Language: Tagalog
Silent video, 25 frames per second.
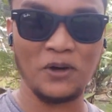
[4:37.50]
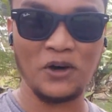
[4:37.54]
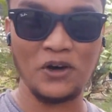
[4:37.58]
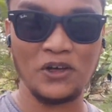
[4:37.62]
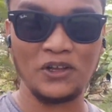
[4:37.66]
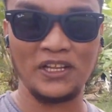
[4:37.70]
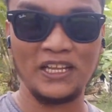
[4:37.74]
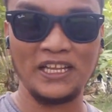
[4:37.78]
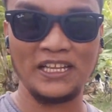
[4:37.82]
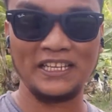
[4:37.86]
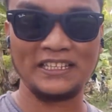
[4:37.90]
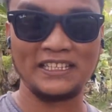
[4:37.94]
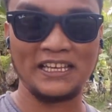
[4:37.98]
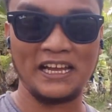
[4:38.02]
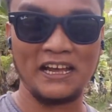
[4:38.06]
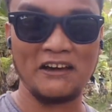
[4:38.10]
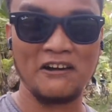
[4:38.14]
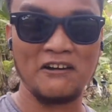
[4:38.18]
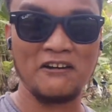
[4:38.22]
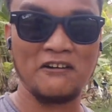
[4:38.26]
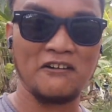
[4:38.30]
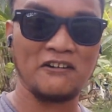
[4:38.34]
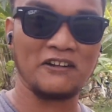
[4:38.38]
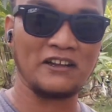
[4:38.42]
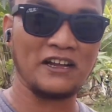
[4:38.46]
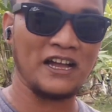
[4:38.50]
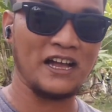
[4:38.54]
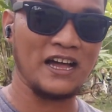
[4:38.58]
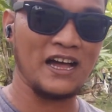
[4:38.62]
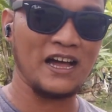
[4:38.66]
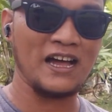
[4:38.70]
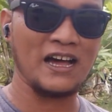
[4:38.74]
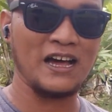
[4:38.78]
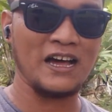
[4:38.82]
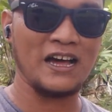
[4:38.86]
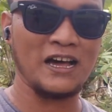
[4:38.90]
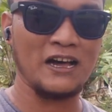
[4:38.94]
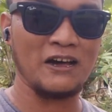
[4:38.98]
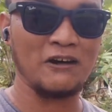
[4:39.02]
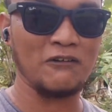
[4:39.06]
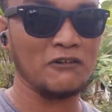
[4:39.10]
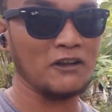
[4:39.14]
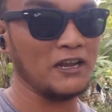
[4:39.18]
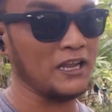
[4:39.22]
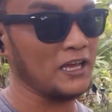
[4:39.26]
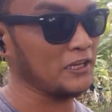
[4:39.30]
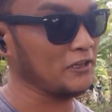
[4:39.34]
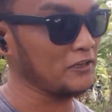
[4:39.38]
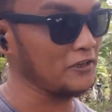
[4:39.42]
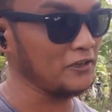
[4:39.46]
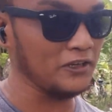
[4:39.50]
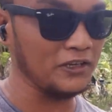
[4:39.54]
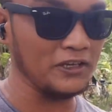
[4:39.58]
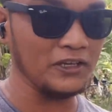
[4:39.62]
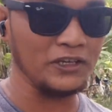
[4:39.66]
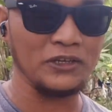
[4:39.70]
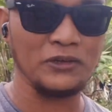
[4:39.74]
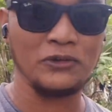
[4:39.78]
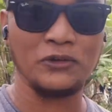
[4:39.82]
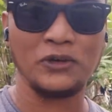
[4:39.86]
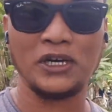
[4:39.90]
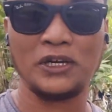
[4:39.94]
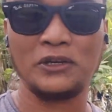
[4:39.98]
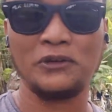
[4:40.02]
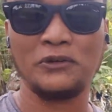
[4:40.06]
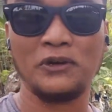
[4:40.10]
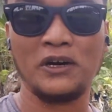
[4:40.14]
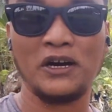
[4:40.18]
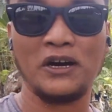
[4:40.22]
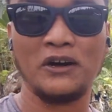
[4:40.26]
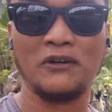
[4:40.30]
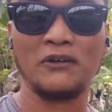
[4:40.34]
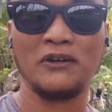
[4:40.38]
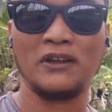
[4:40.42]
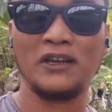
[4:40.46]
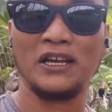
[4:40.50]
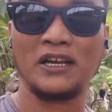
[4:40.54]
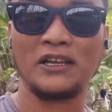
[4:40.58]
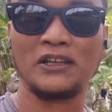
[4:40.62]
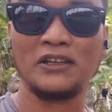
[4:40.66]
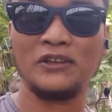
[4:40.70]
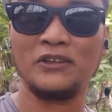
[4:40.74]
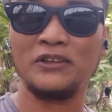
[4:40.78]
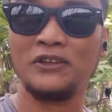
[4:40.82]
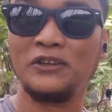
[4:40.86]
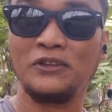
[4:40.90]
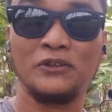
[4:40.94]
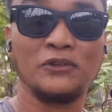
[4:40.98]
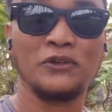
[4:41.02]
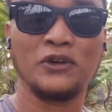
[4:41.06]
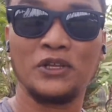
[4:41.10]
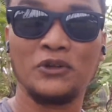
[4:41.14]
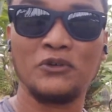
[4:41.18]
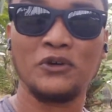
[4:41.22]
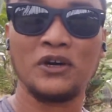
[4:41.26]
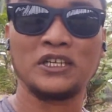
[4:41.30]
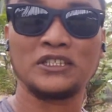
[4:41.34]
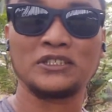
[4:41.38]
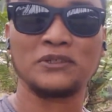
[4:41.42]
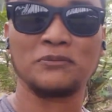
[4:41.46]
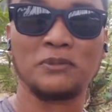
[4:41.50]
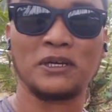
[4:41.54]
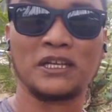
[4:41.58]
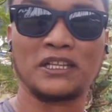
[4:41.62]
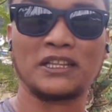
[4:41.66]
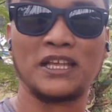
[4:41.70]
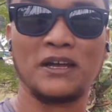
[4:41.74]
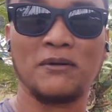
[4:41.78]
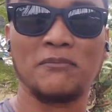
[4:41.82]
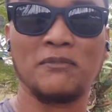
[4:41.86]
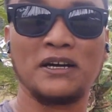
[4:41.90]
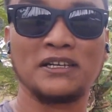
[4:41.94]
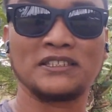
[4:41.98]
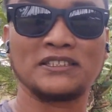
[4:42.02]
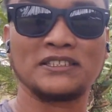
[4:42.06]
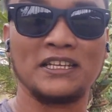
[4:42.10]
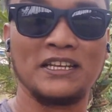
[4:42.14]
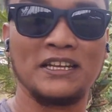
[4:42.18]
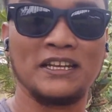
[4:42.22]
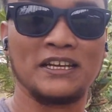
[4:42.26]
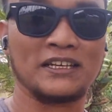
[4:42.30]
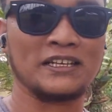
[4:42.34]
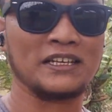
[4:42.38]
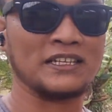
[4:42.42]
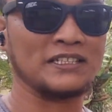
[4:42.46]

morning daw nga wala gyud duha-duha, wala gyud duha-duha sa pagtabang sa ila